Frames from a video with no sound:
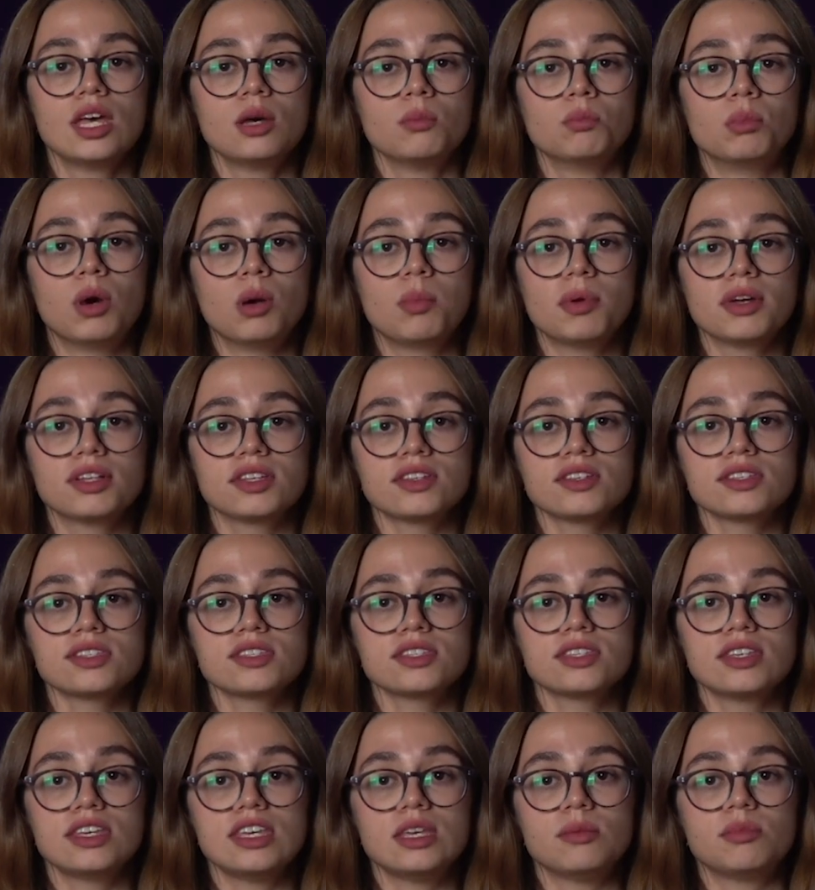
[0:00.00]

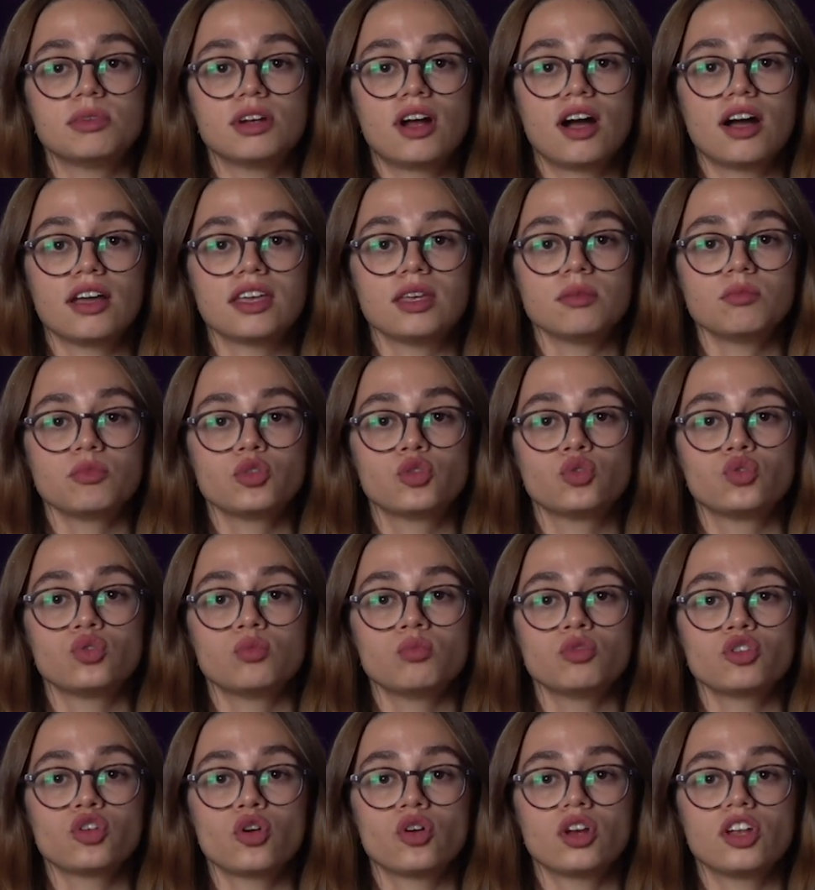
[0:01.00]
Babanız İbrahim
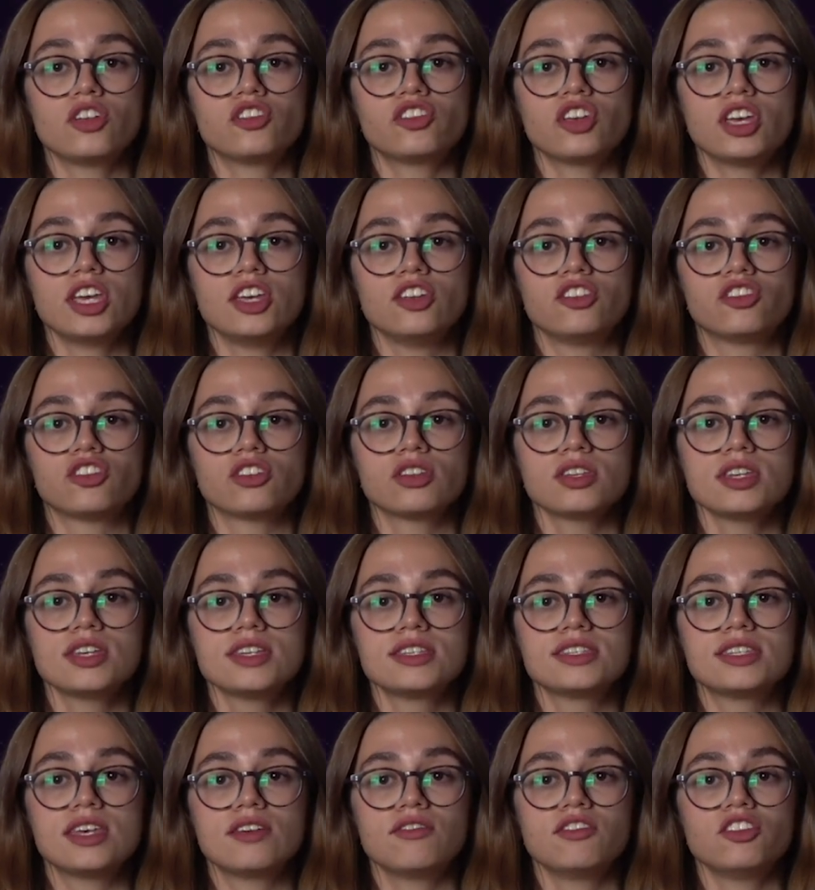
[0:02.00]
günümü göreceği için
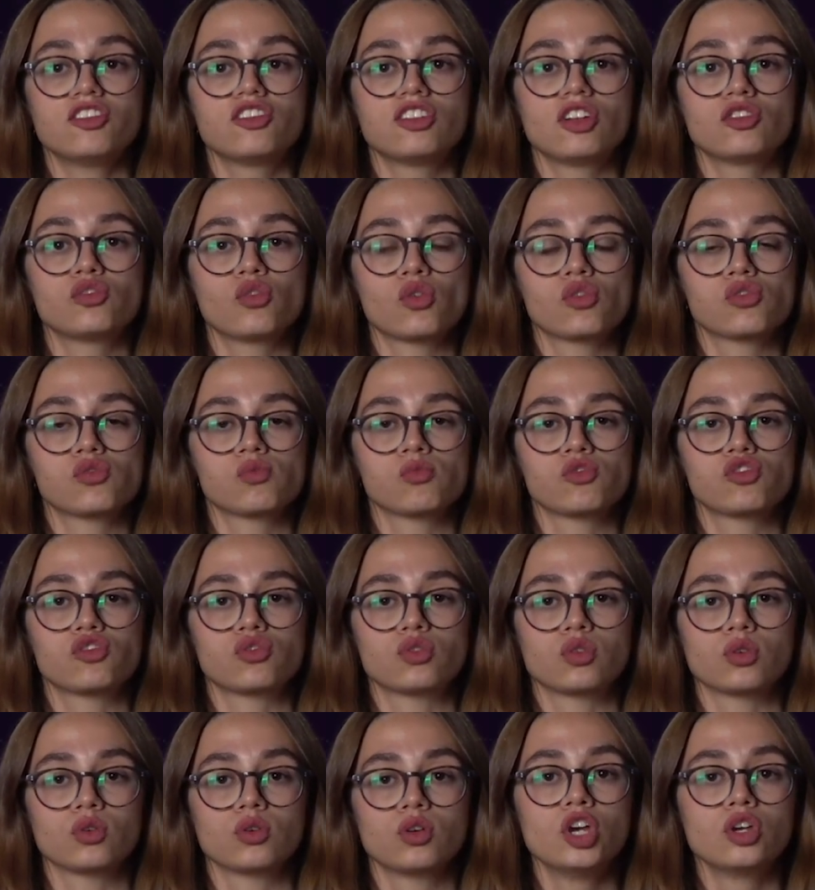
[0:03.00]
sevinçle
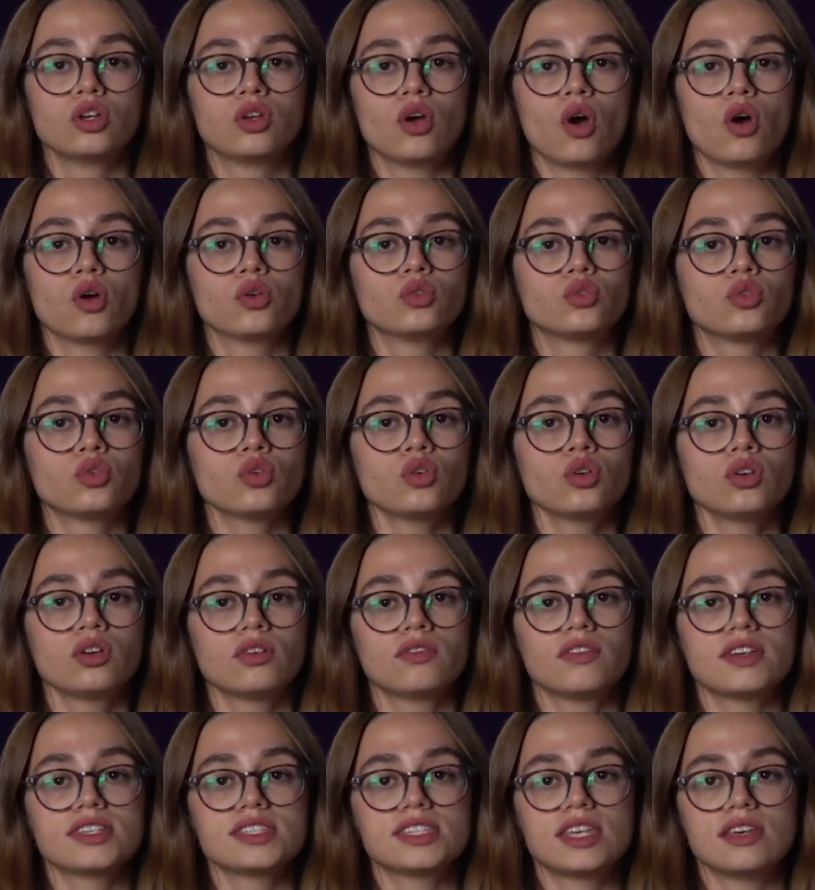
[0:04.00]
coşmuştu. Gördü
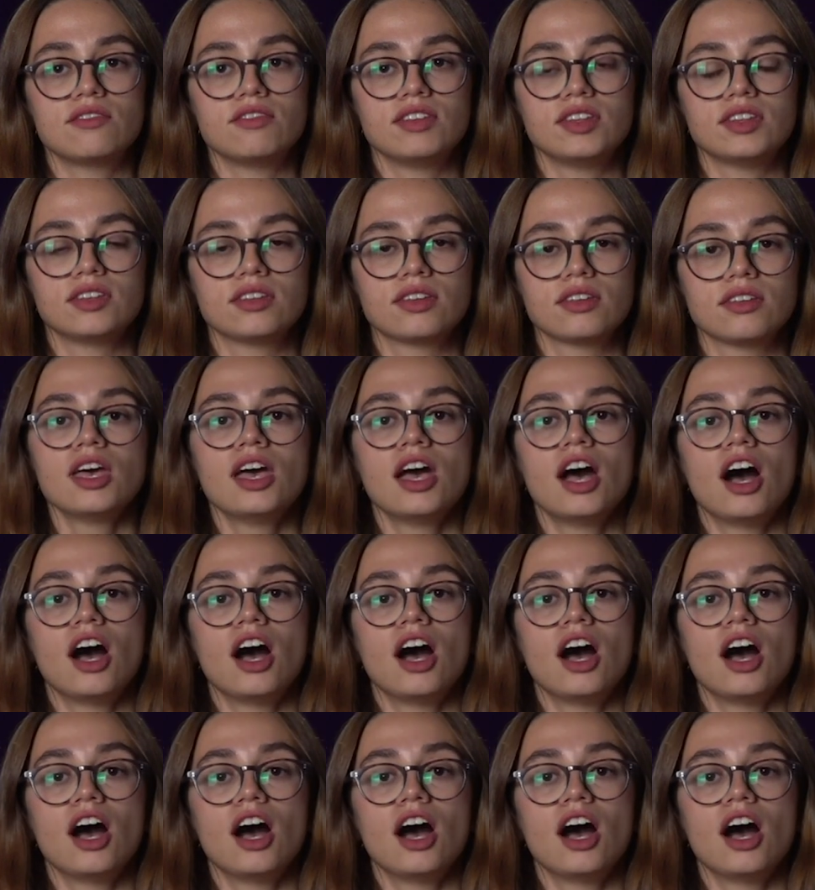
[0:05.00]
ve sevindi.